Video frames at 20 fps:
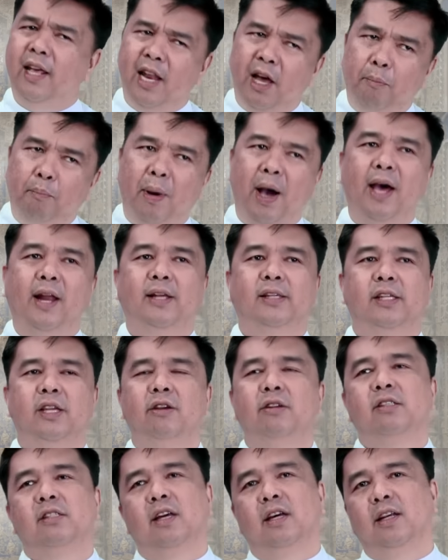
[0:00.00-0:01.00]
lang para sa
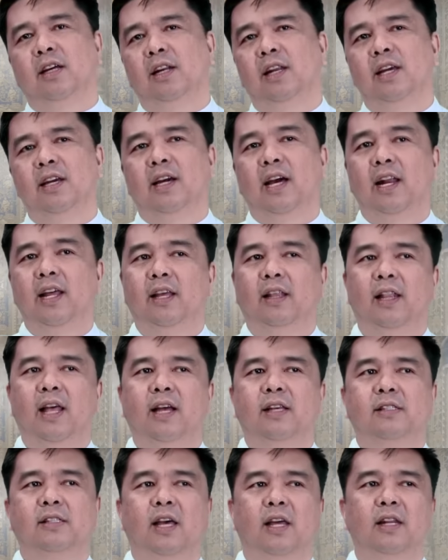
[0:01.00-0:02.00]
iyong sariling
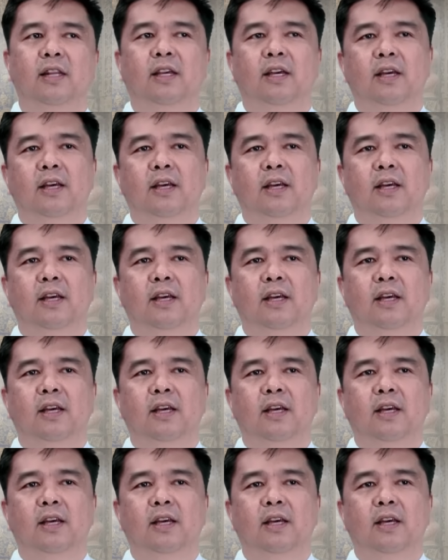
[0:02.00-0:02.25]
kaligtasan,